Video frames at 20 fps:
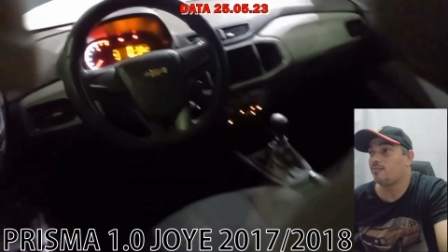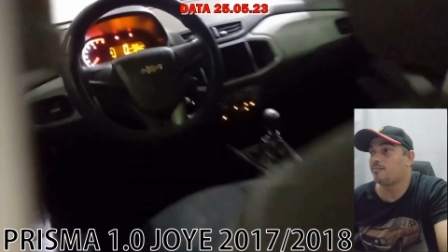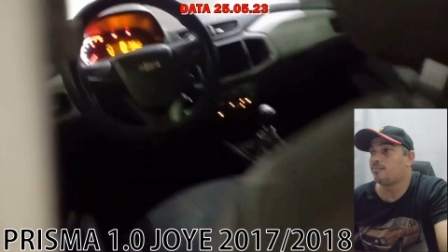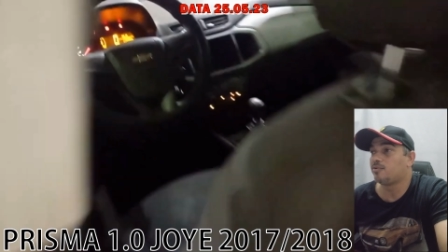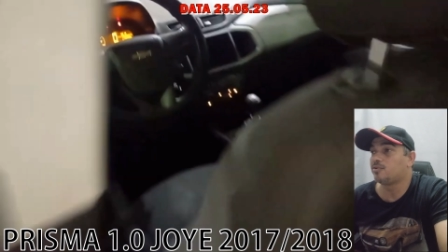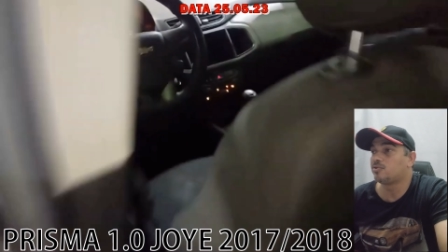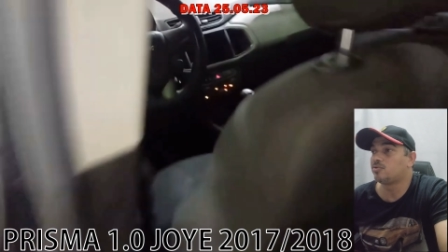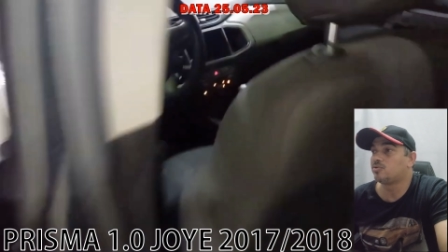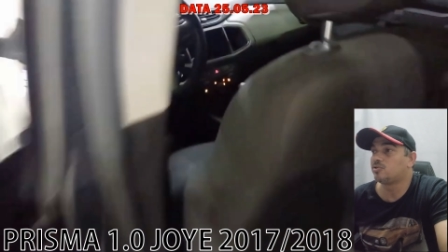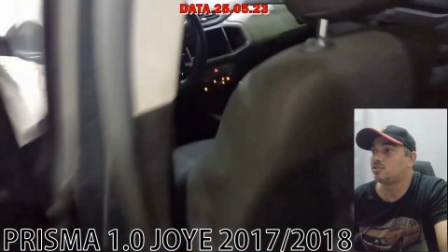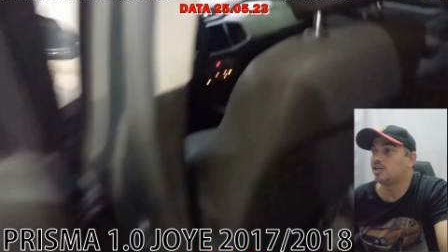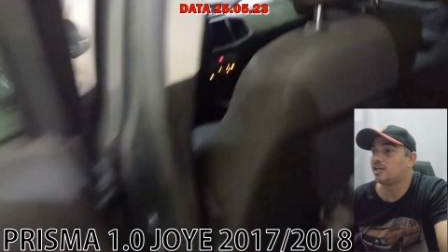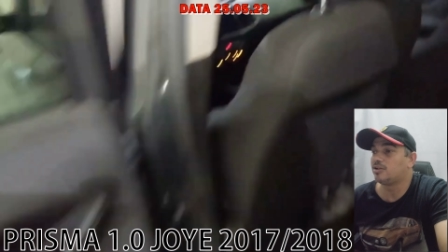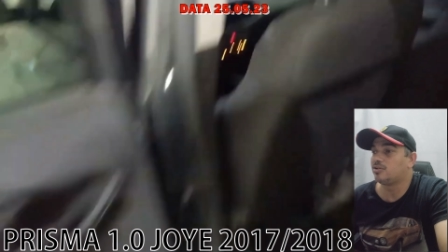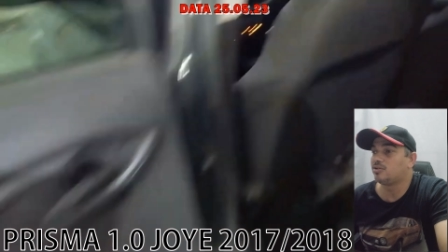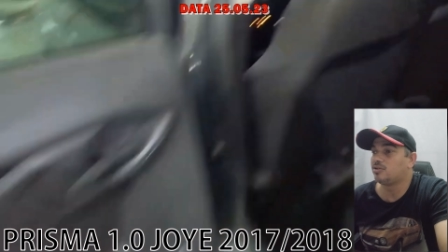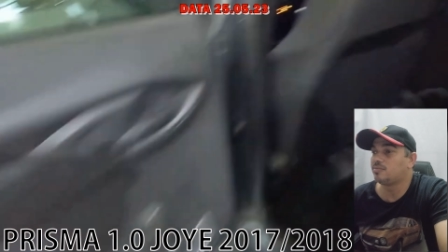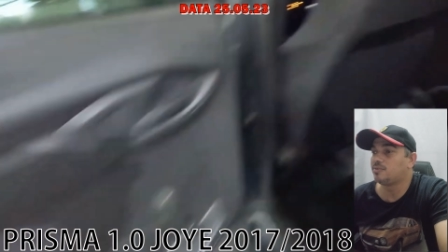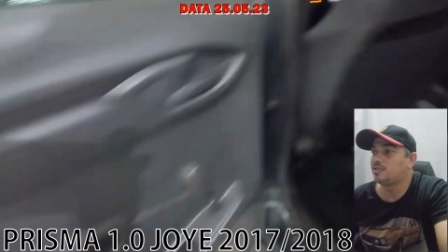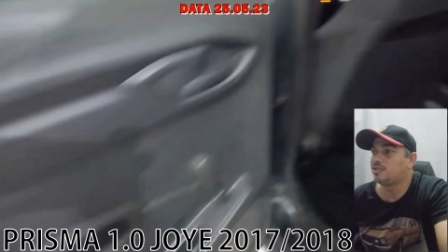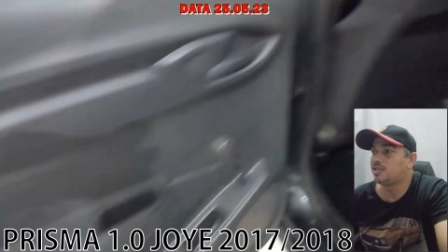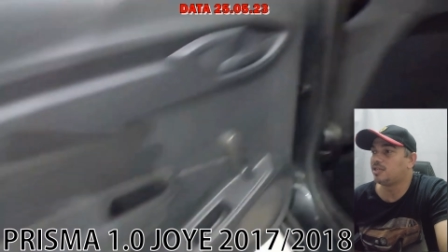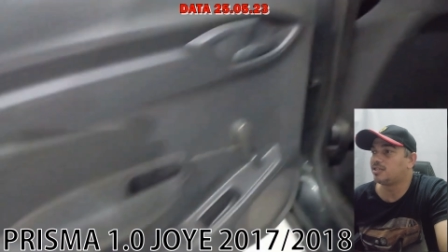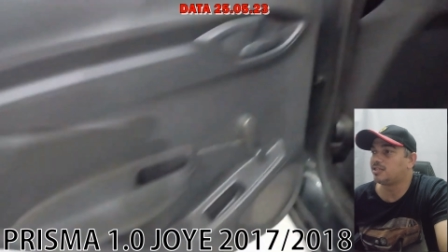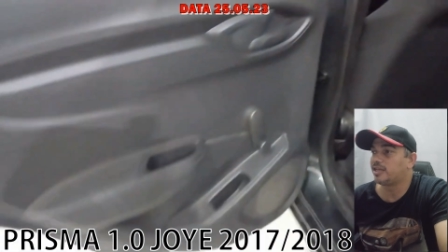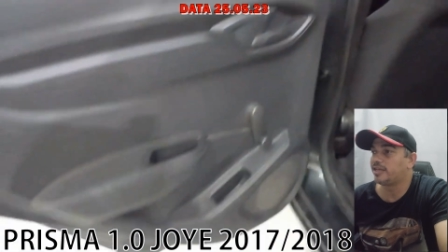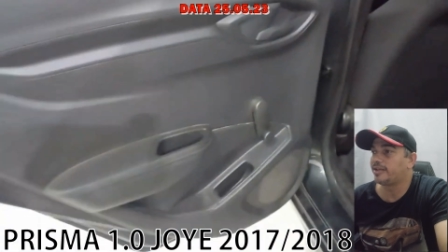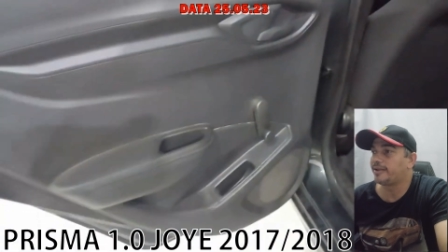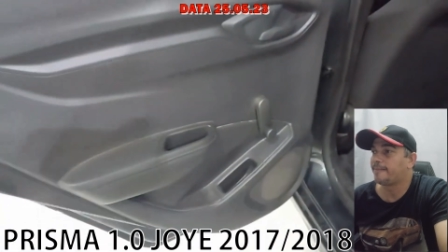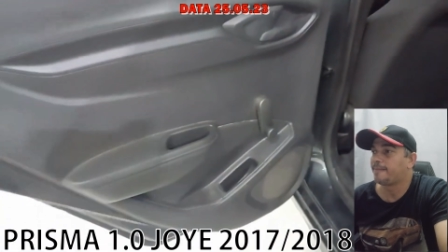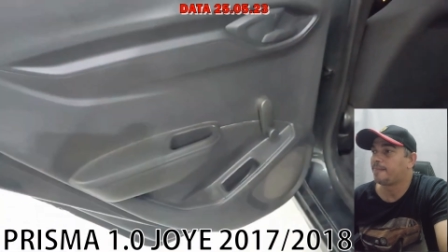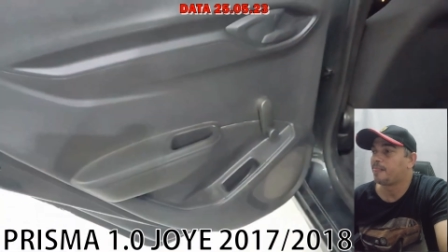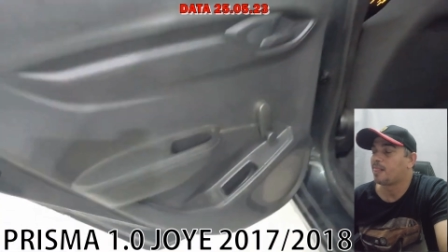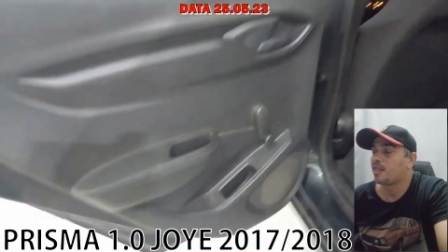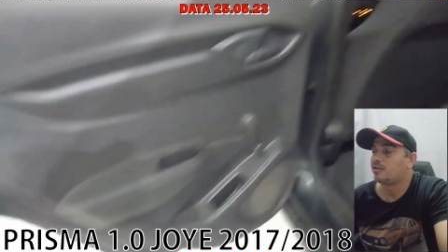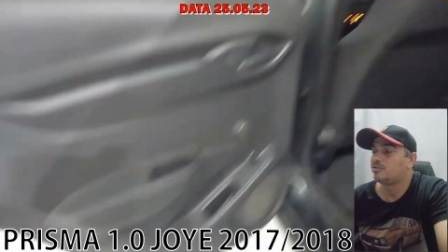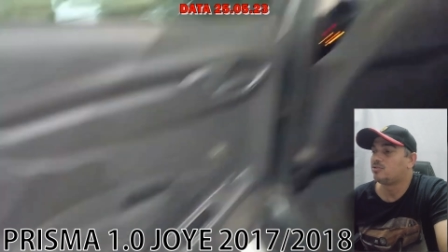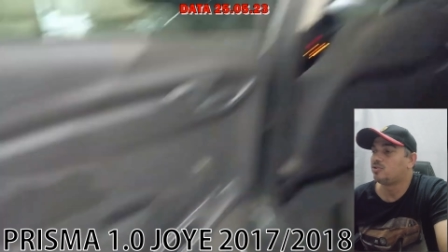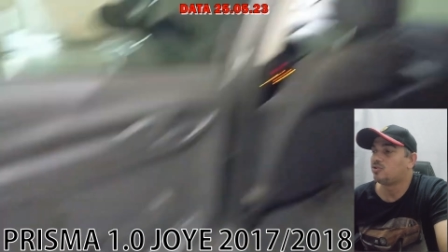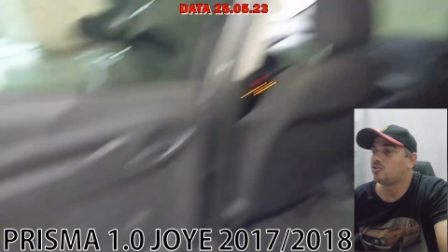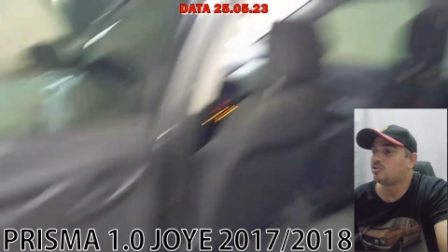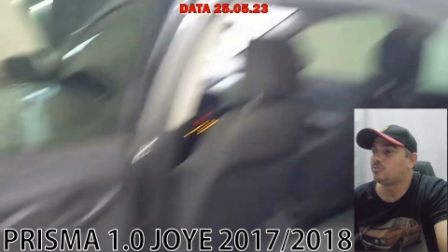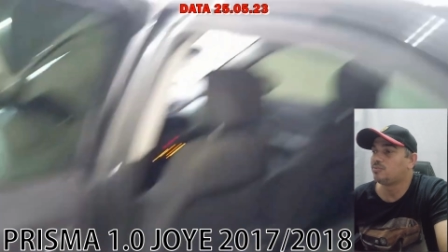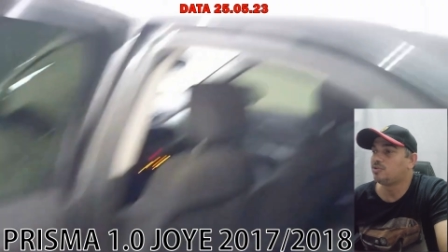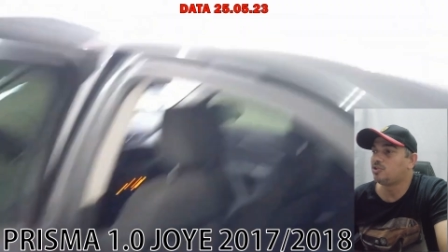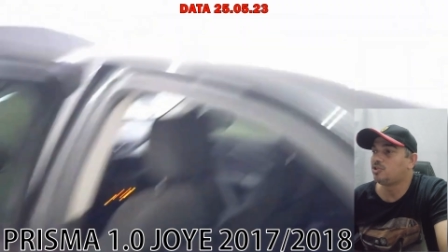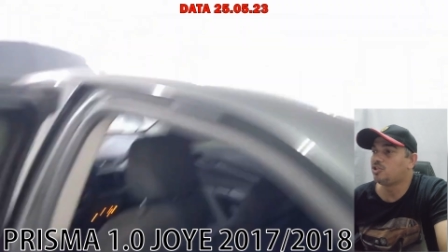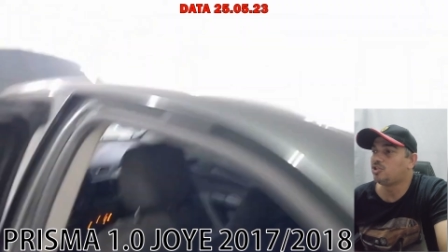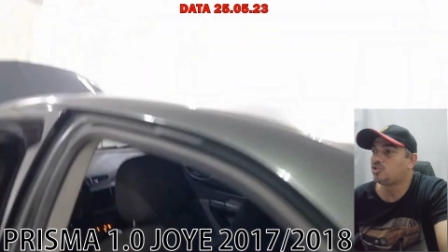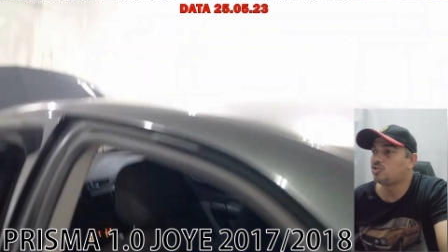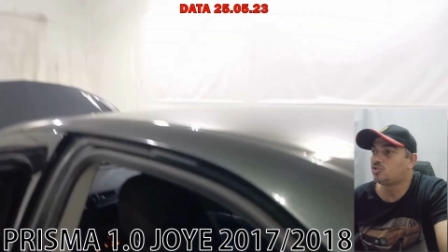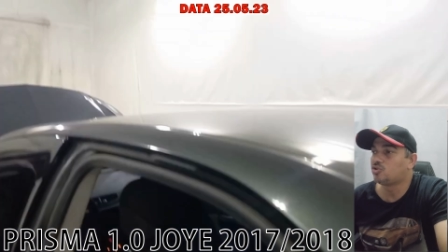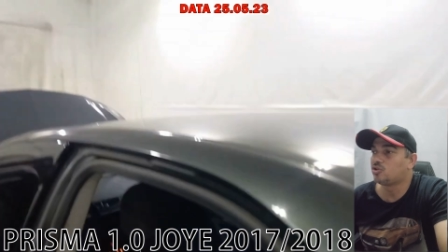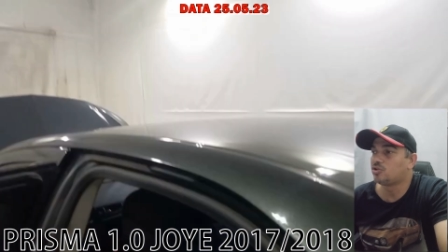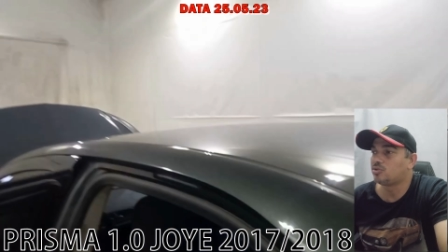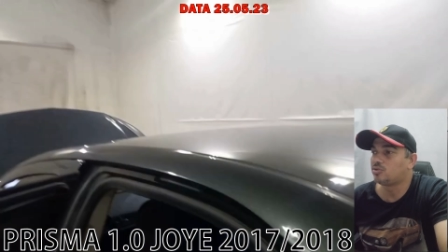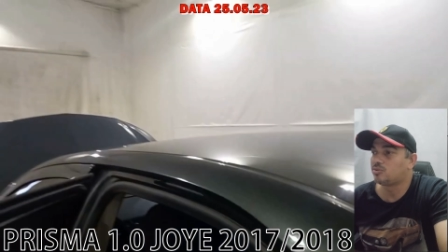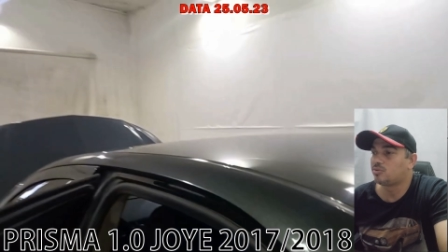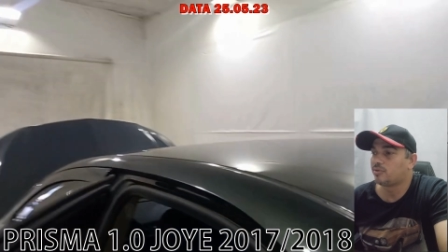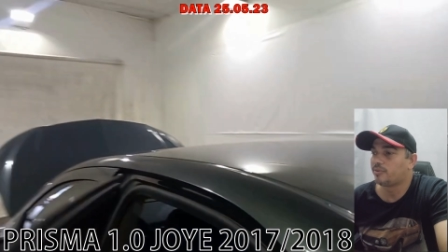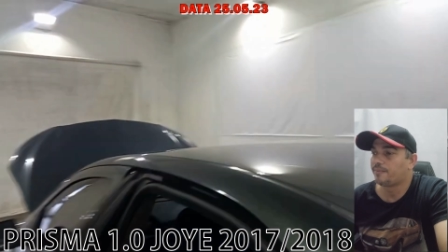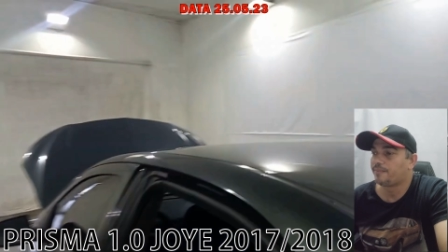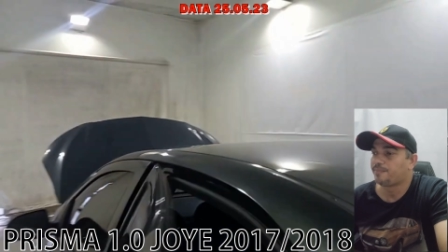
1.0 2017, 2018,